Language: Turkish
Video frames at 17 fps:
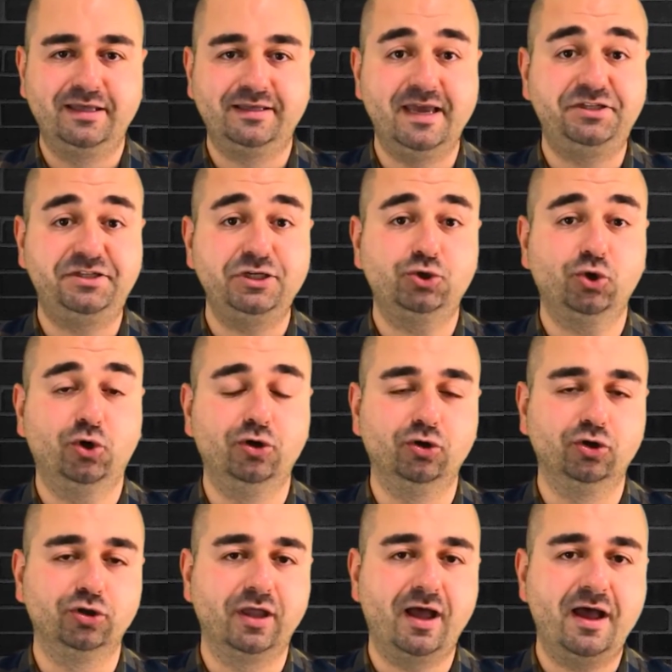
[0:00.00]
Geçiş
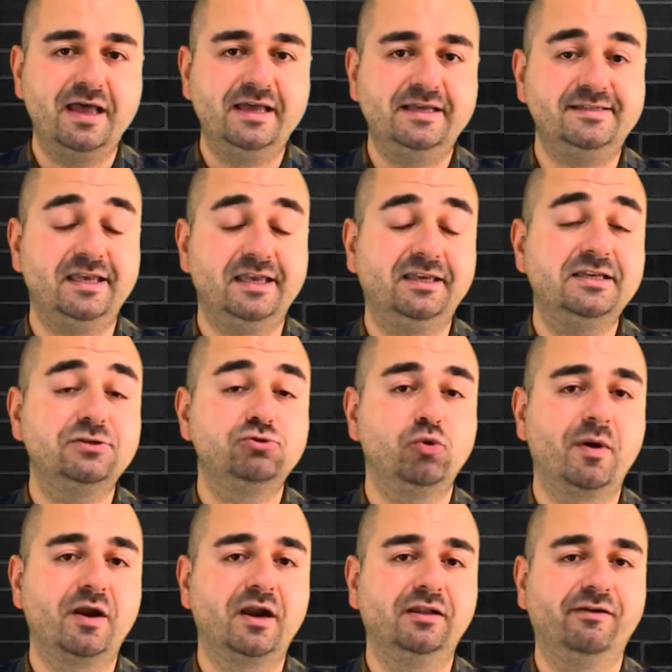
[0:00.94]
oyununda 8
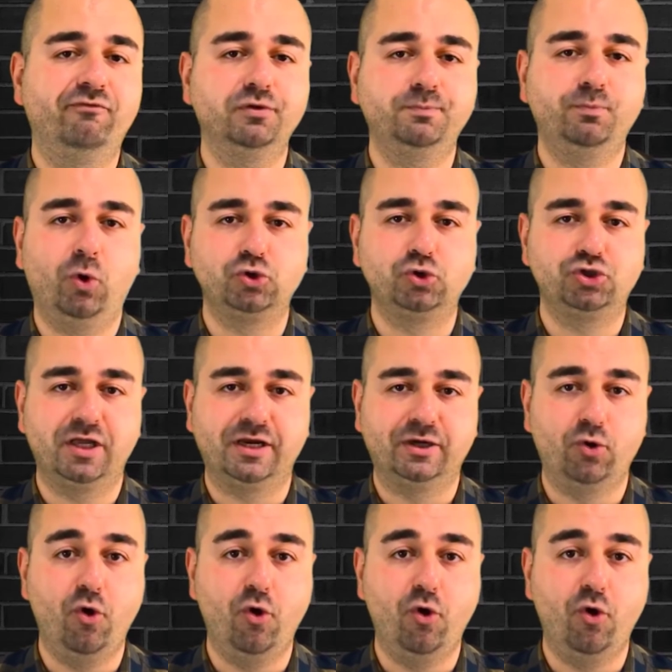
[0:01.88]
numaralı futbolcuların